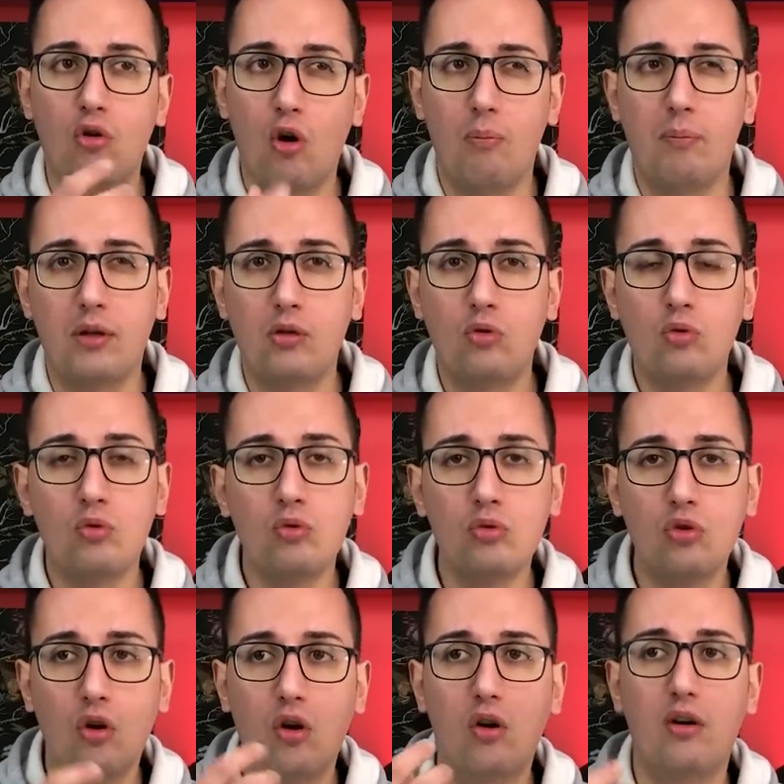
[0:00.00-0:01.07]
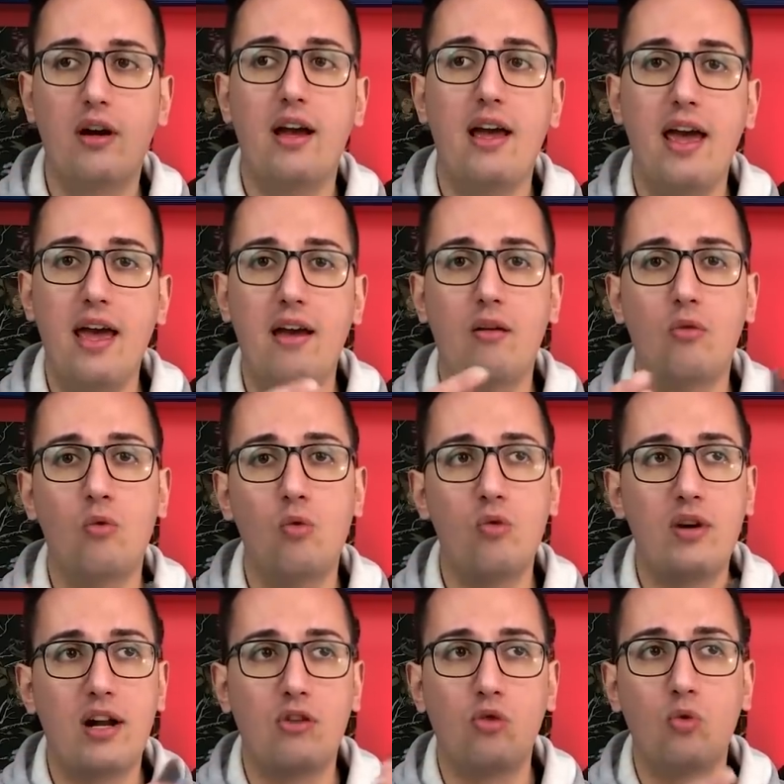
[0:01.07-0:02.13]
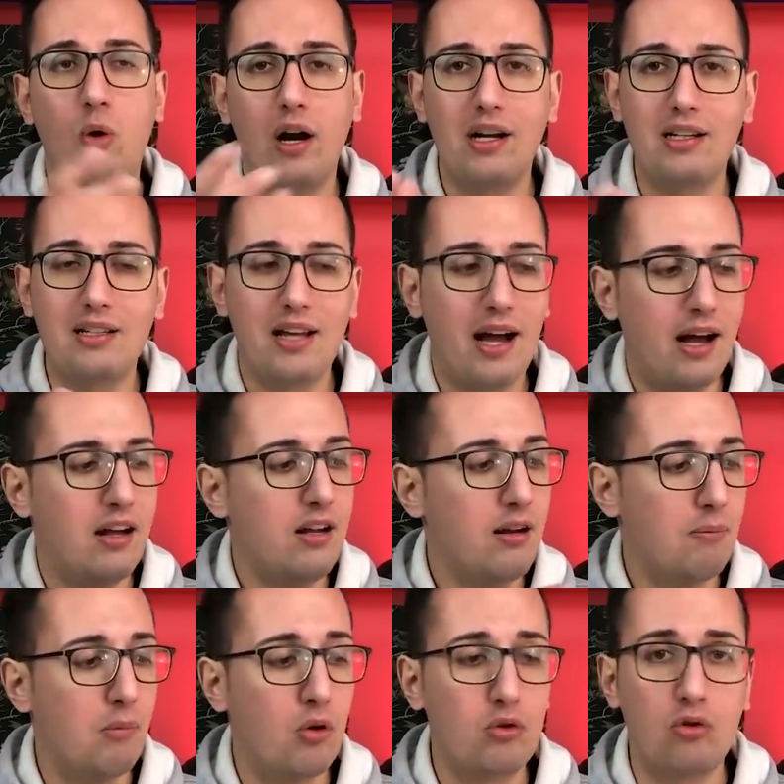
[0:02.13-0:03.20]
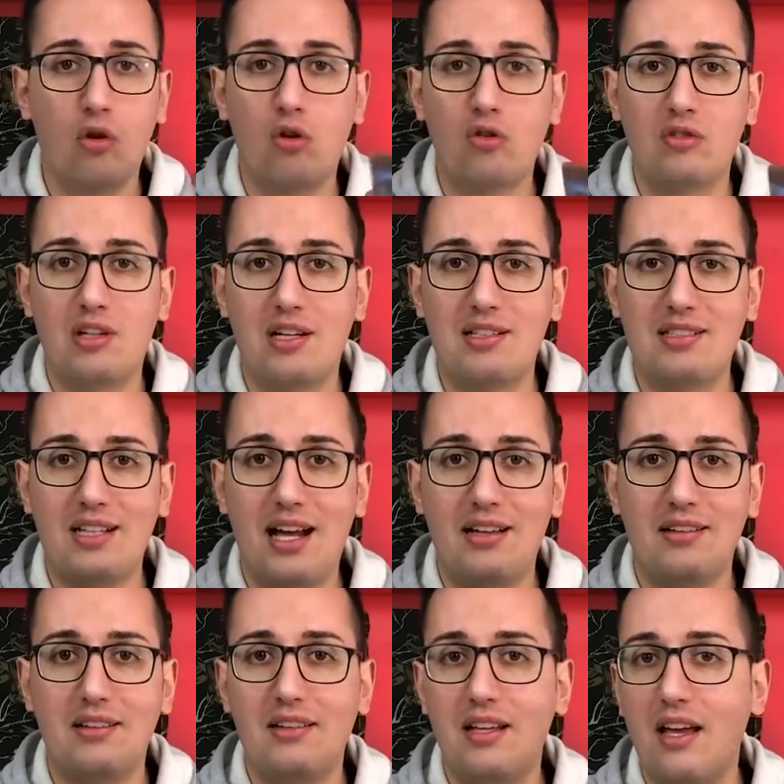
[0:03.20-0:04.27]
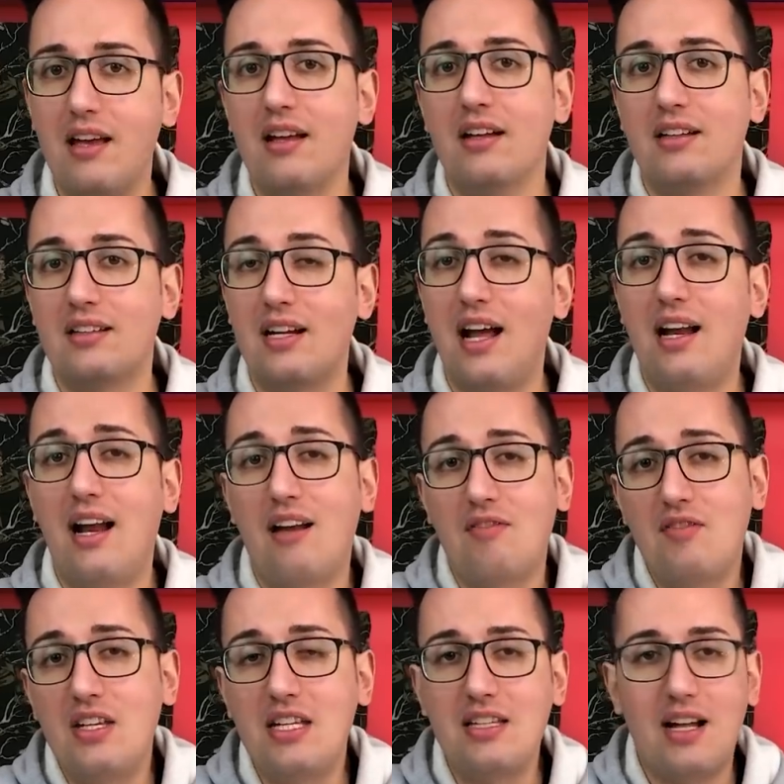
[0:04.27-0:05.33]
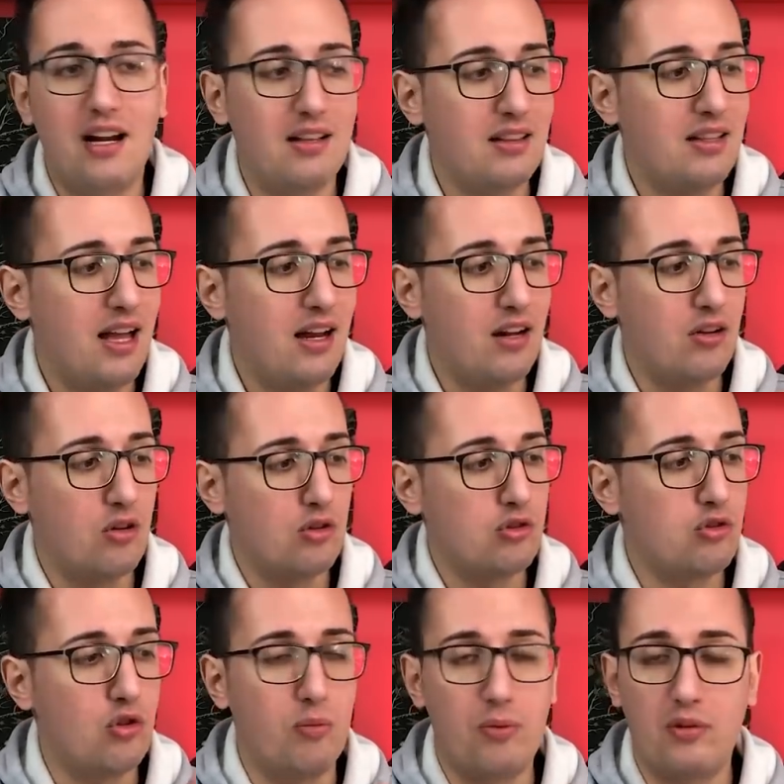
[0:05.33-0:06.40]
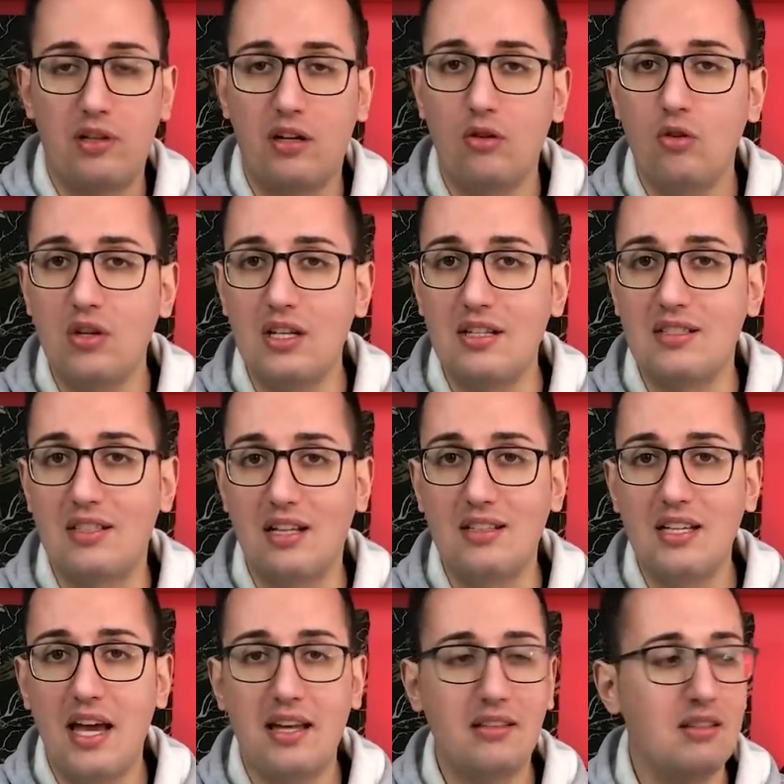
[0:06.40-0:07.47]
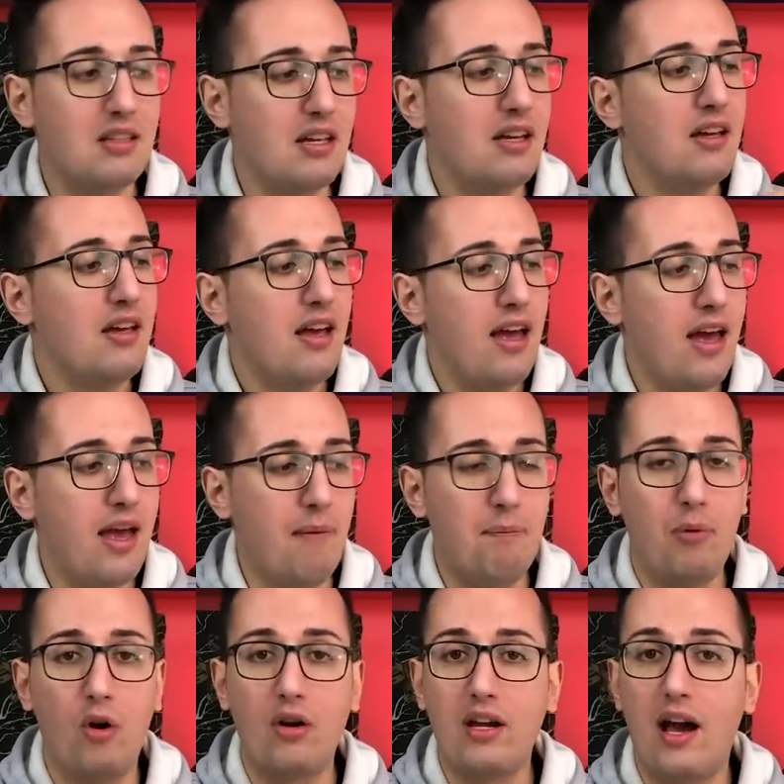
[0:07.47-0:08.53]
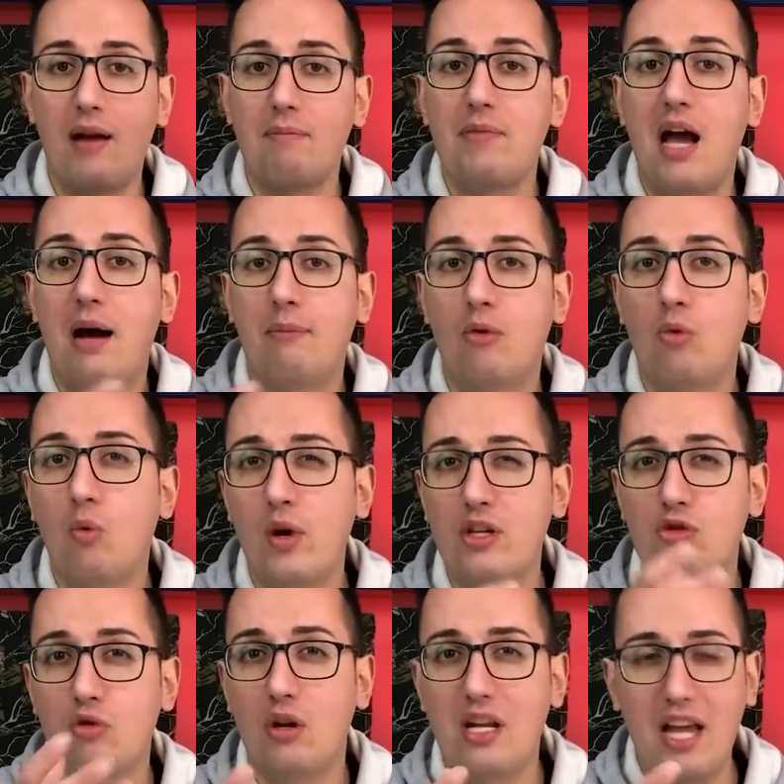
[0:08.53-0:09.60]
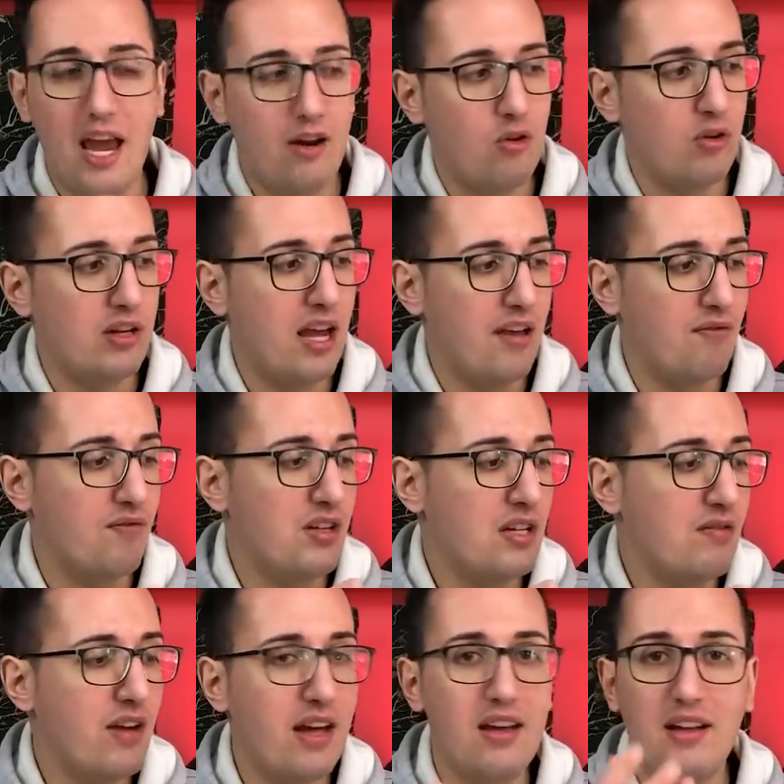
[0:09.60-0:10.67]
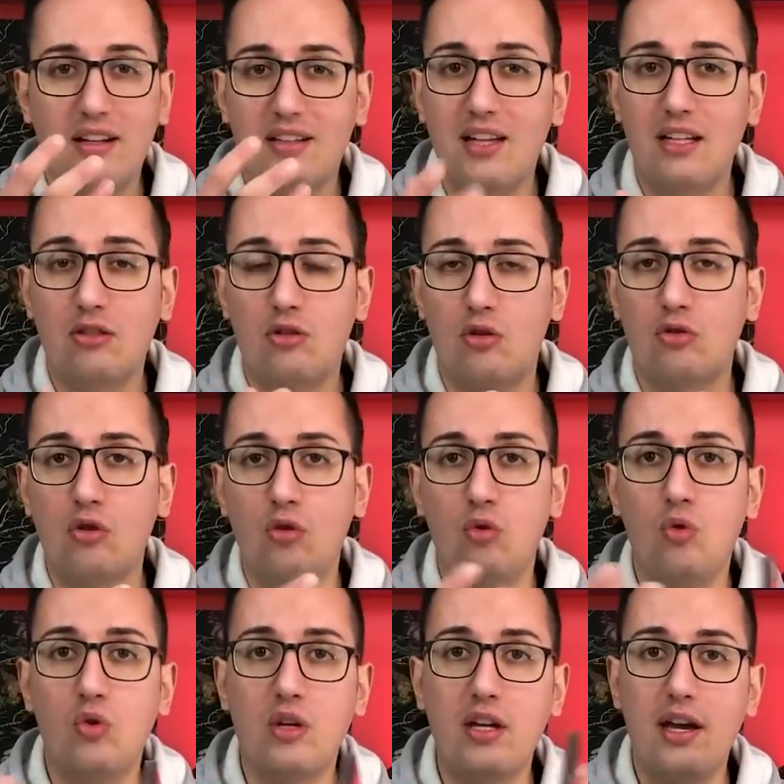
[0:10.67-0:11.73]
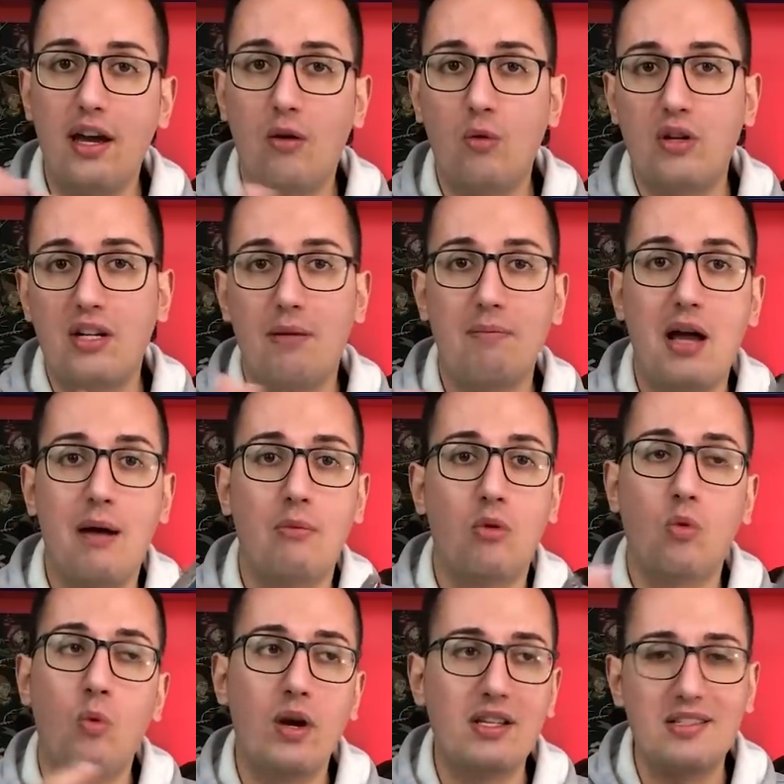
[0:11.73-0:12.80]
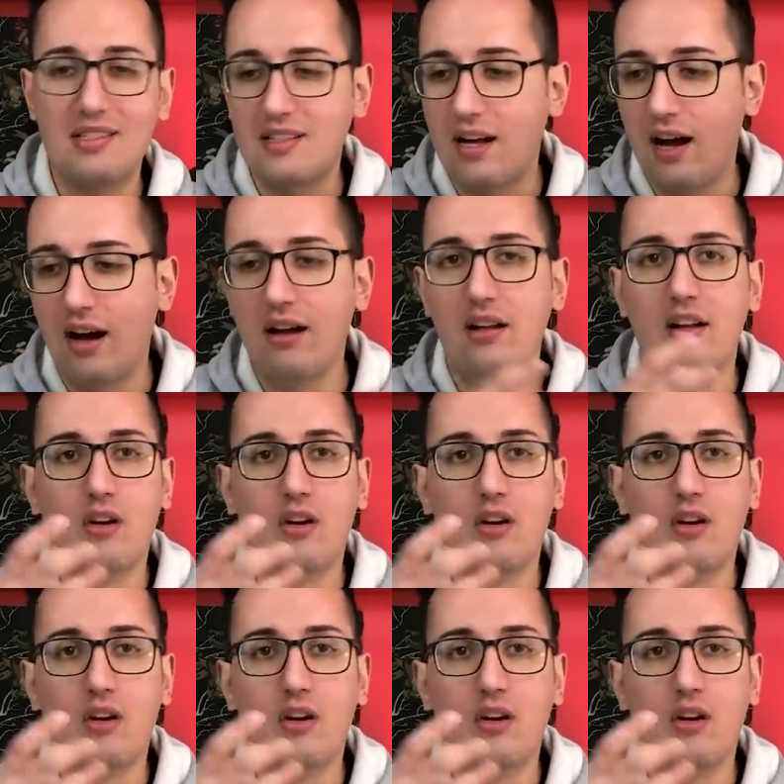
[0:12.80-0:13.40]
combattuto, è una dualità molto contrastante tra la vita del nostro protagonista di Eddie e poi abbiamo questo alieno che vive dentro di lui e quindi abbiamo questa